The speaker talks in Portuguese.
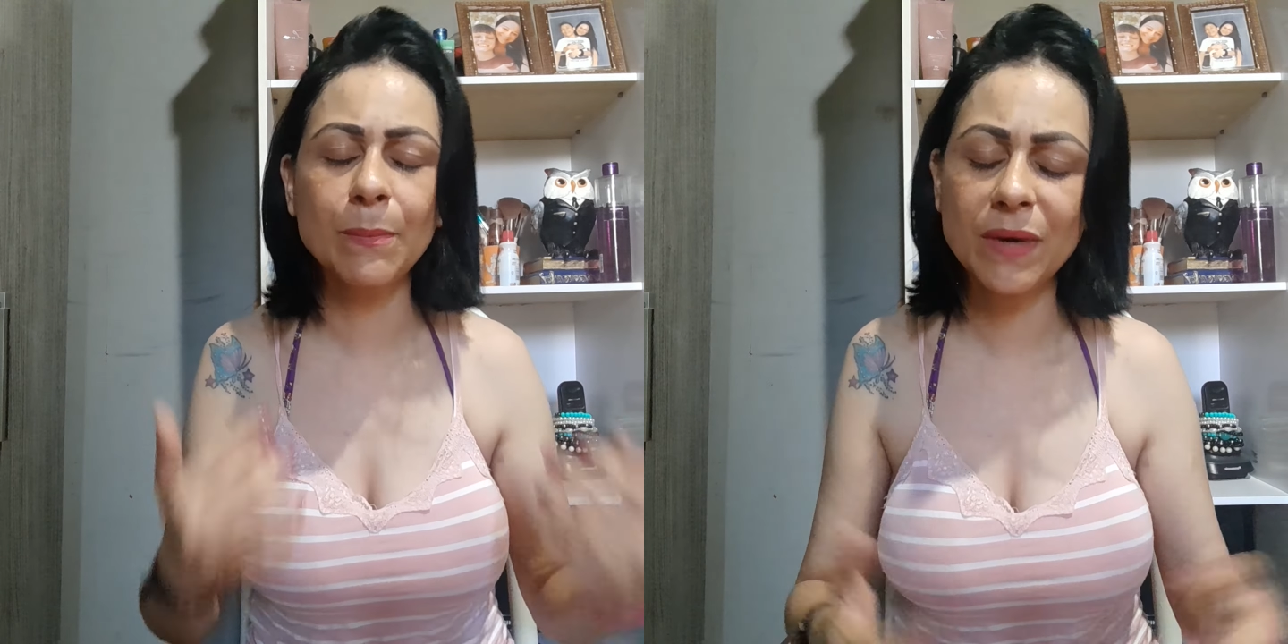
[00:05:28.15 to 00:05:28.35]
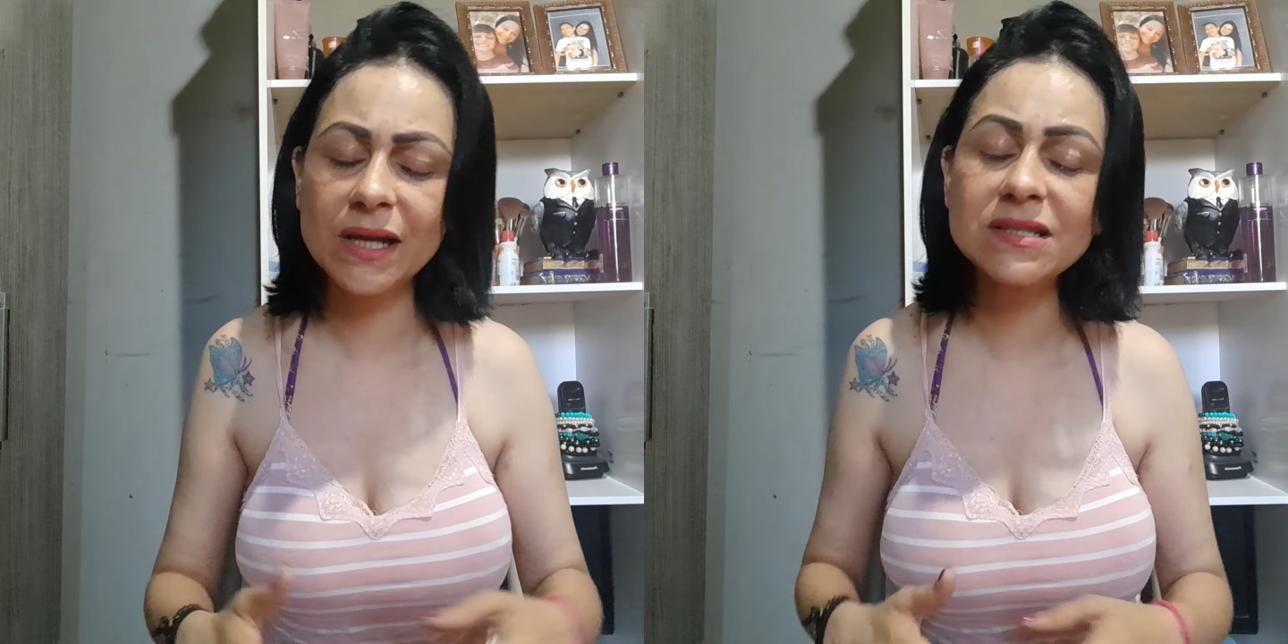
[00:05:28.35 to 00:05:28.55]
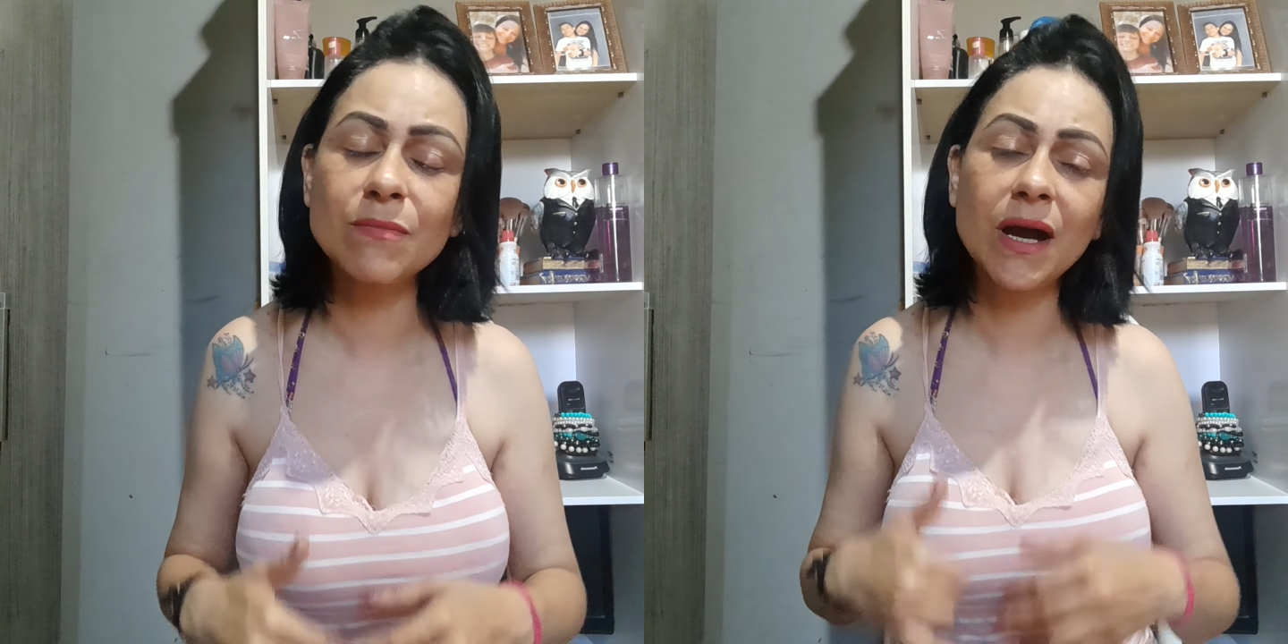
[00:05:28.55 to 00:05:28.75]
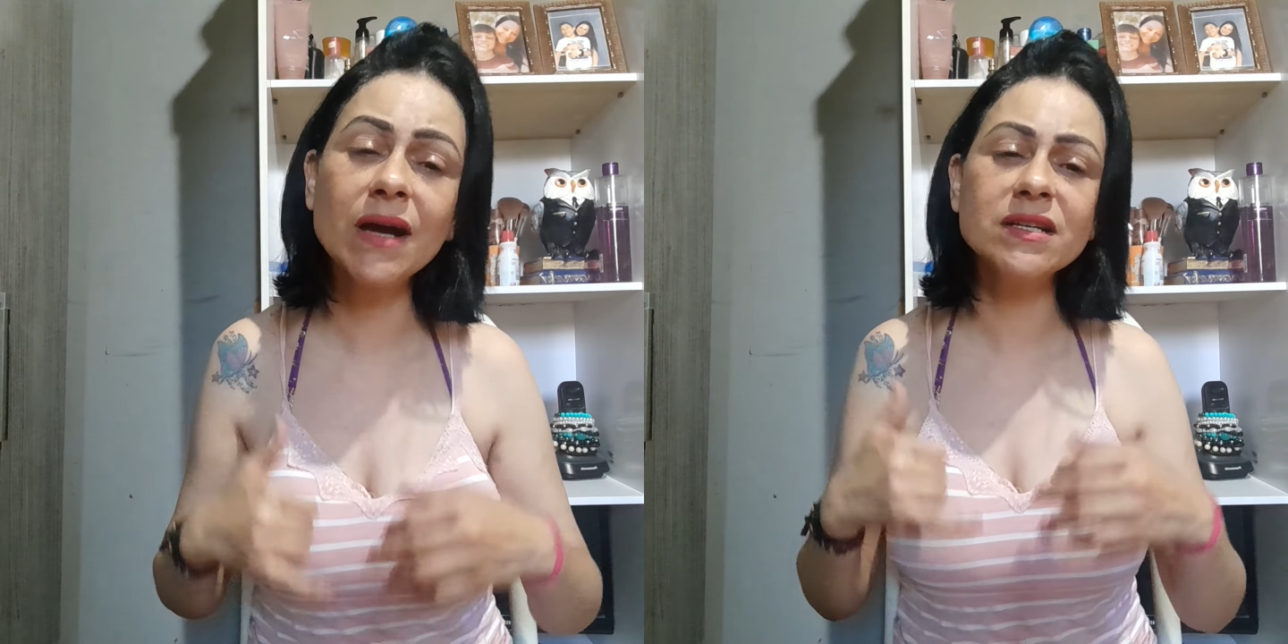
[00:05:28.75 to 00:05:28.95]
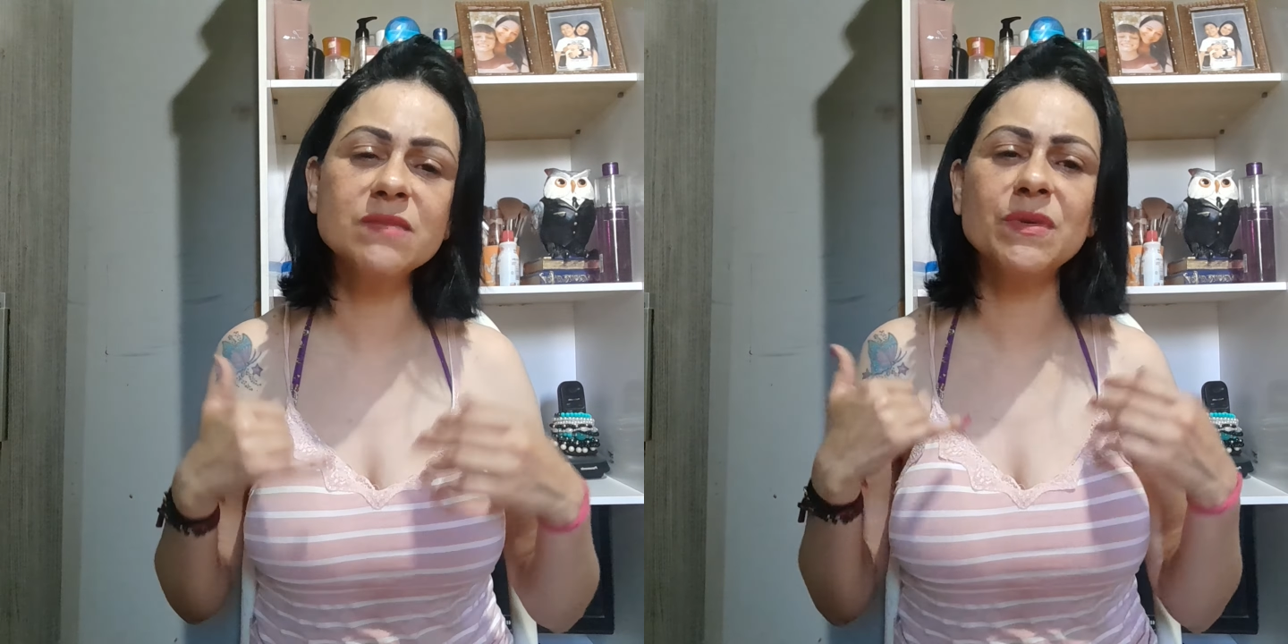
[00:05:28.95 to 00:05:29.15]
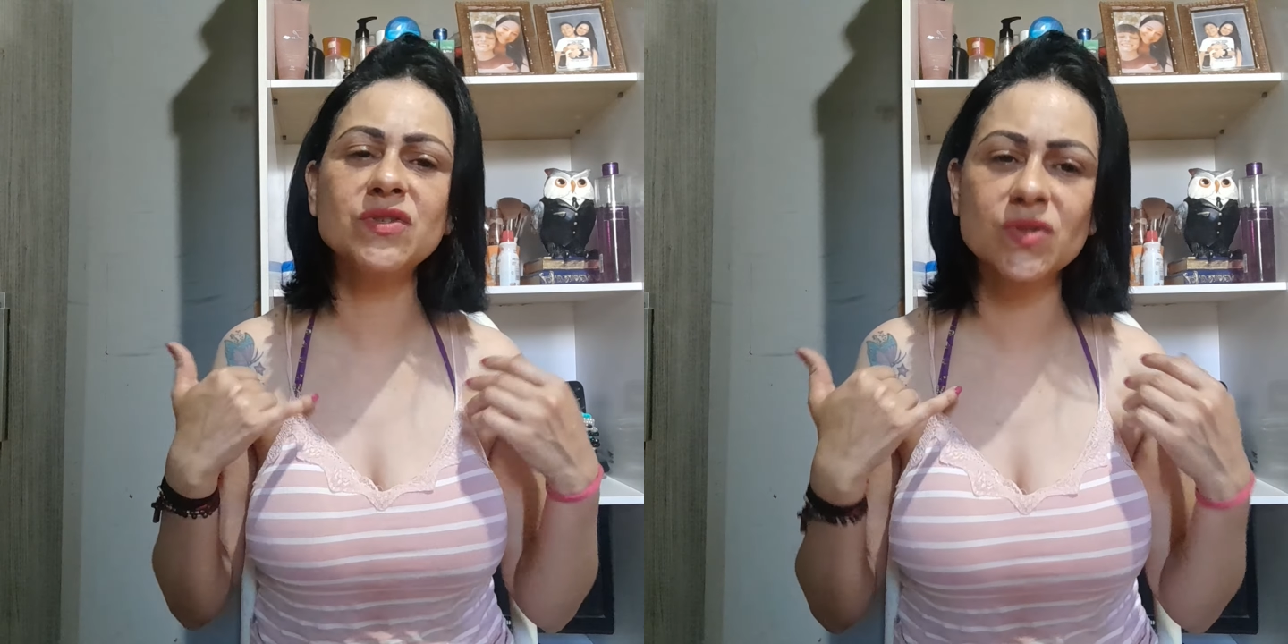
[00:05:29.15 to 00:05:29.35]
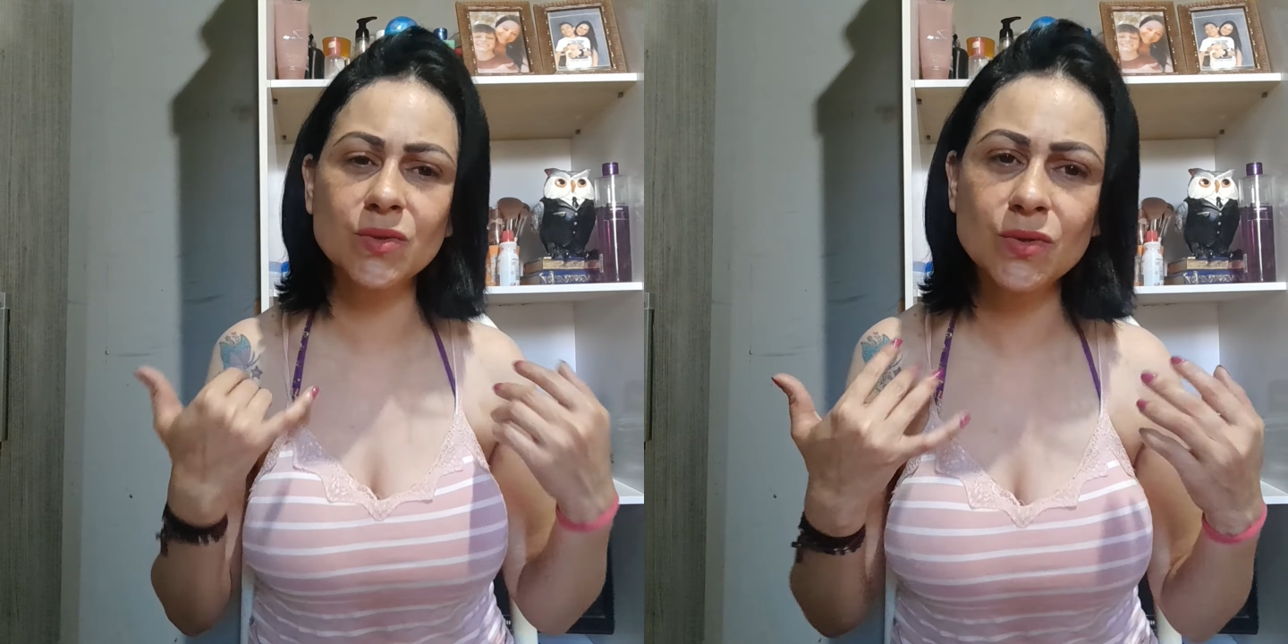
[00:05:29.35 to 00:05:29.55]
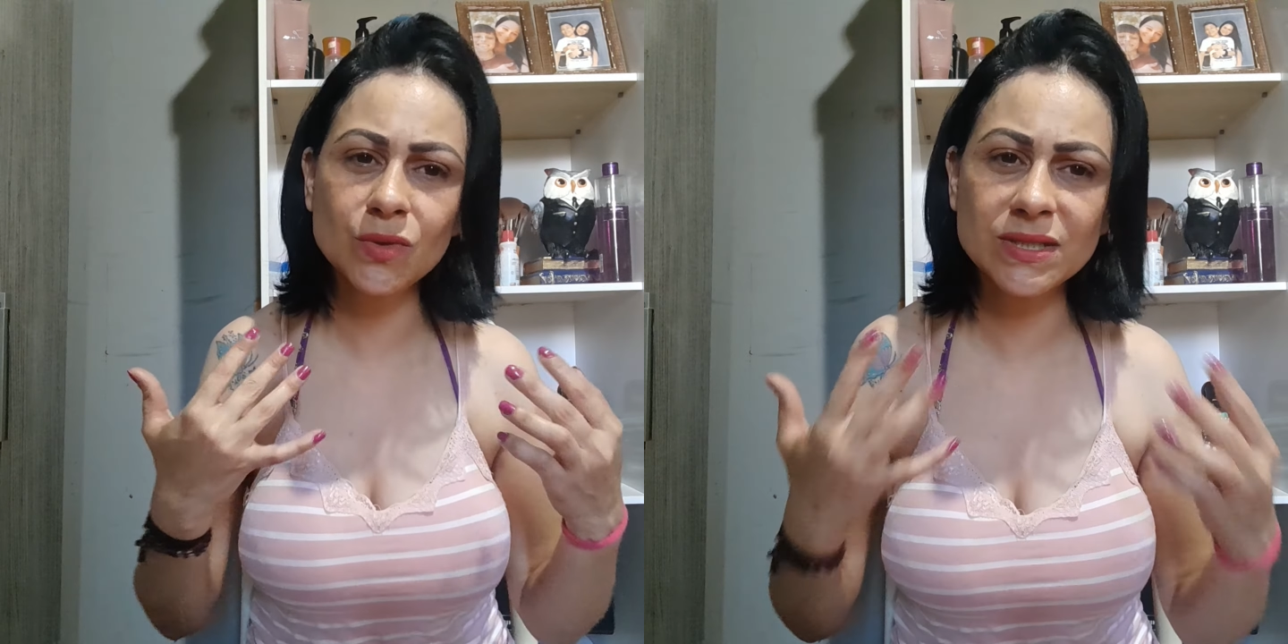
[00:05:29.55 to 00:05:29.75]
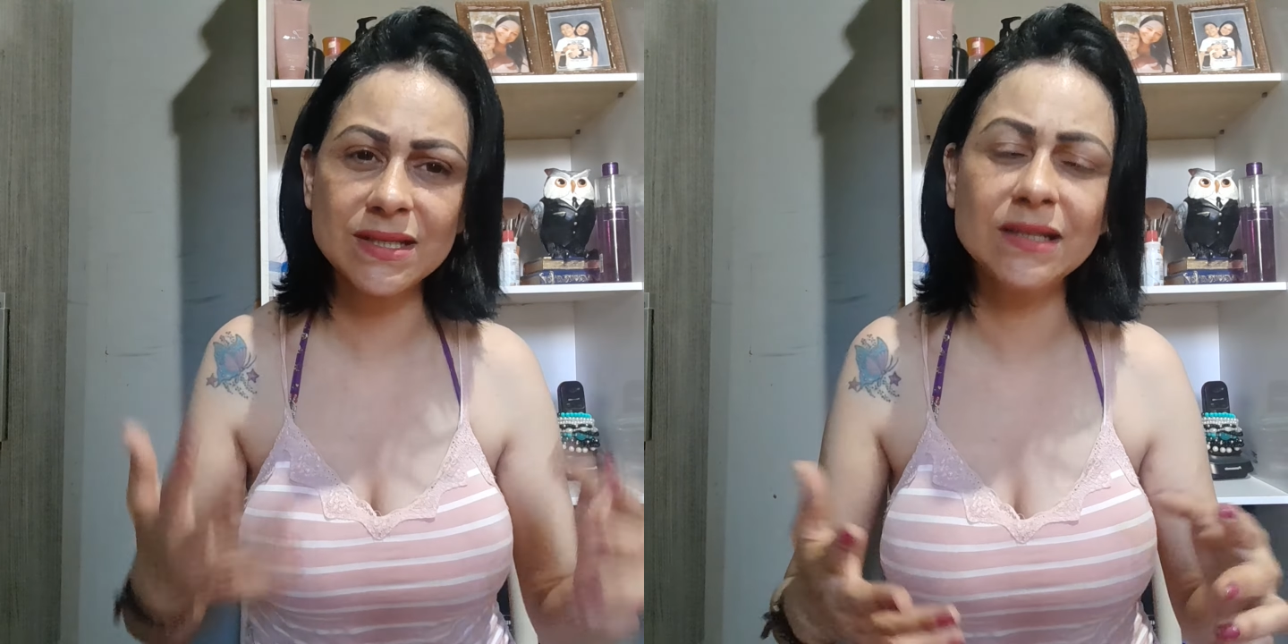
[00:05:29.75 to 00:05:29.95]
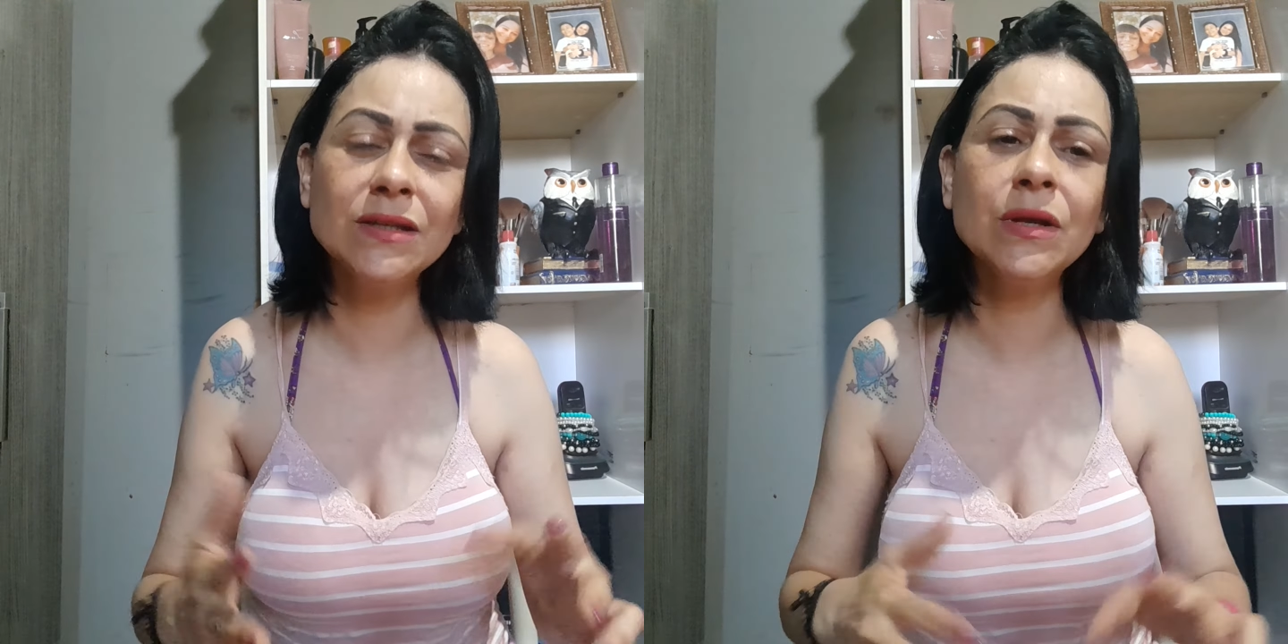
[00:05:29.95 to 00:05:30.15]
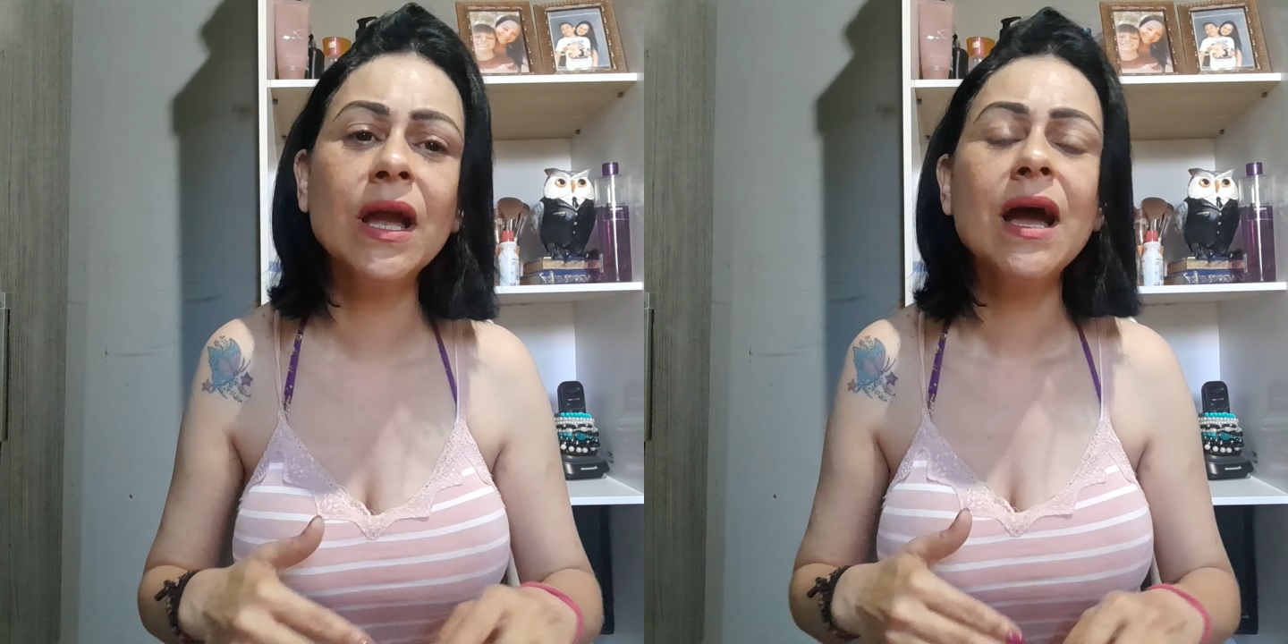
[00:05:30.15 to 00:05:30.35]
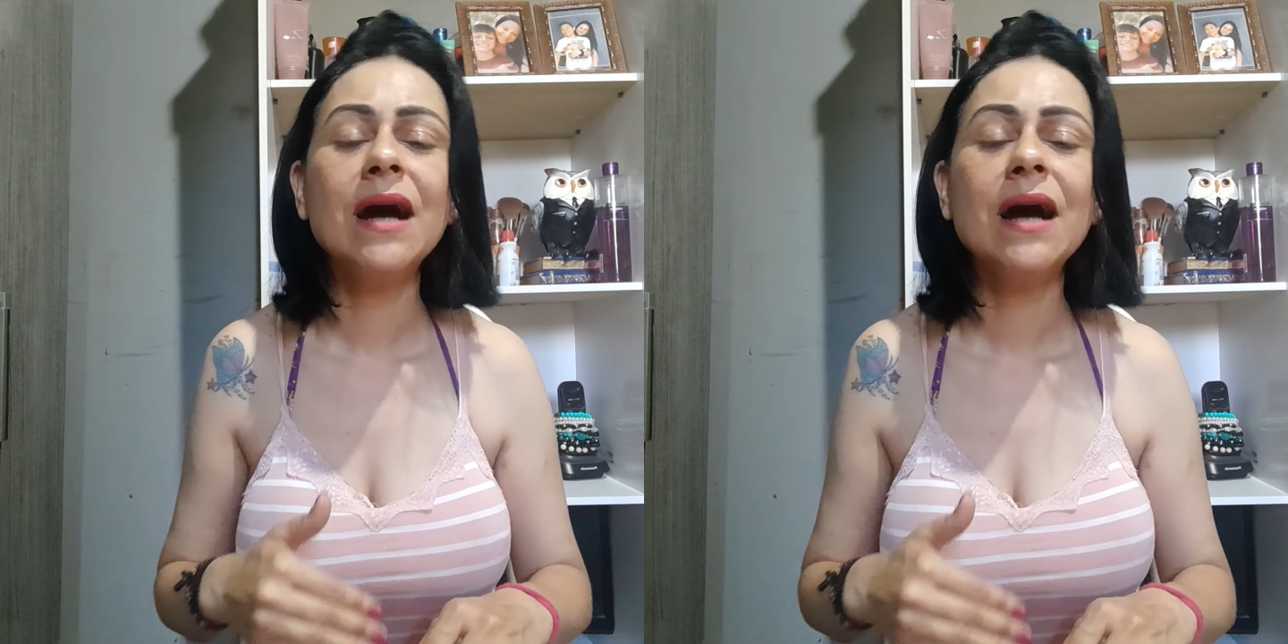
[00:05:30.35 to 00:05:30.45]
aparece mais pessoas, aí